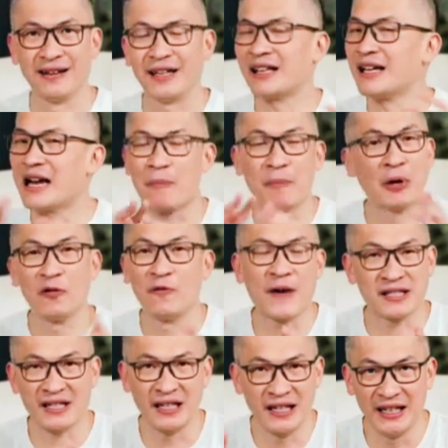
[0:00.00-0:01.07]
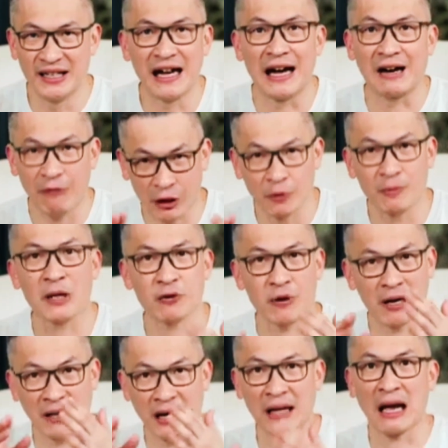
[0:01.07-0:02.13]
Kita tidak perlu fasilida waktu
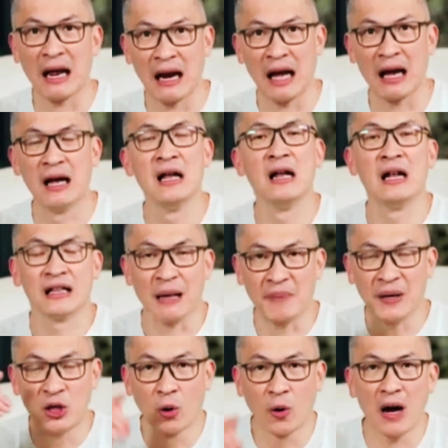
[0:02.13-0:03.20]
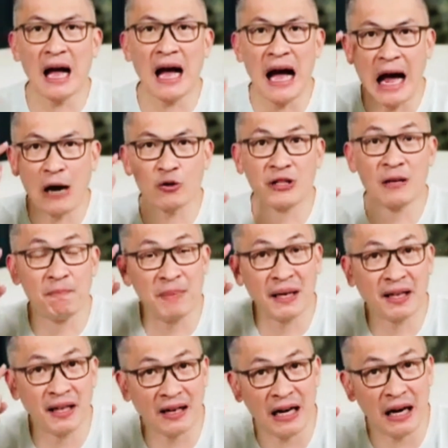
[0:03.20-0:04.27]
masuk hadirat Allah. Tapi doa harus
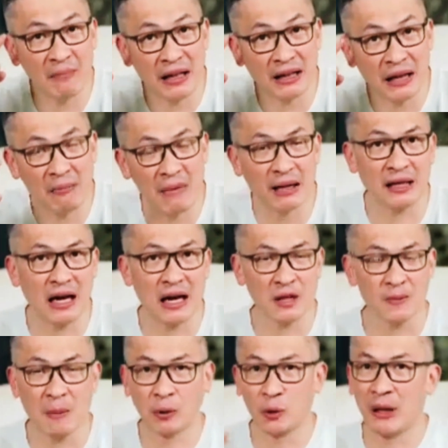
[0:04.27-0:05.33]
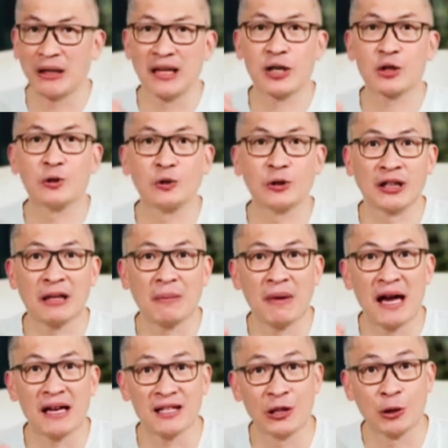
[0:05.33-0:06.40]
dipikirkan matang-matang. Sebab Tuhan tidak suruh kita
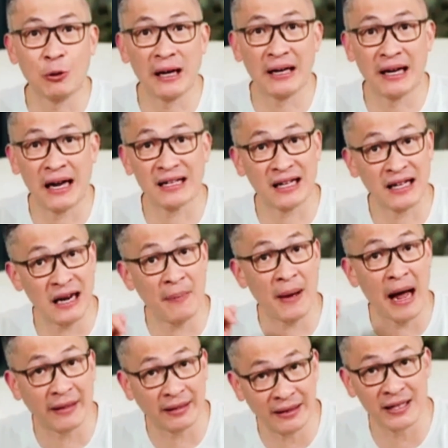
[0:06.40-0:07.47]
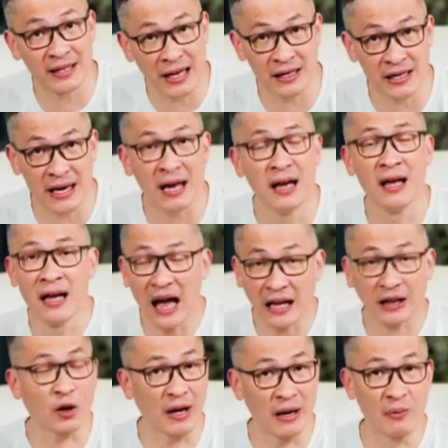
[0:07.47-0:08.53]
mengasihi Tuhan dengan segenap hati saja.
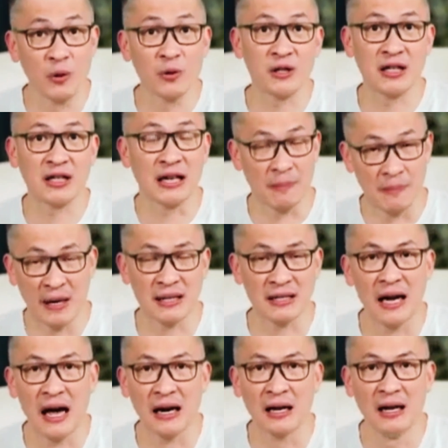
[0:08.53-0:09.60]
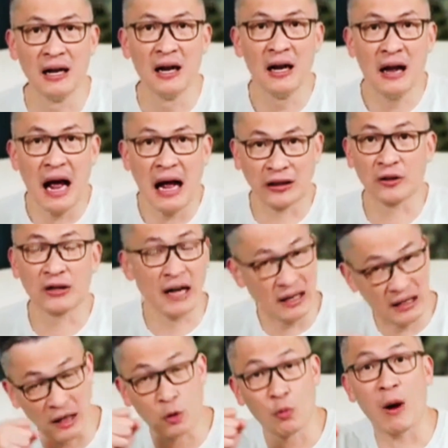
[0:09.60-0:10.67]
Atau emosi dan perasaan. Atau
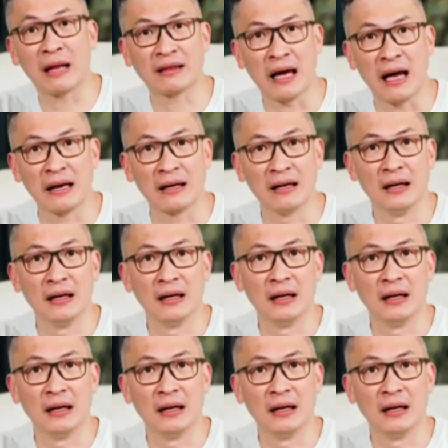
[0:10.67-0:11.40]
dengan kekuatan.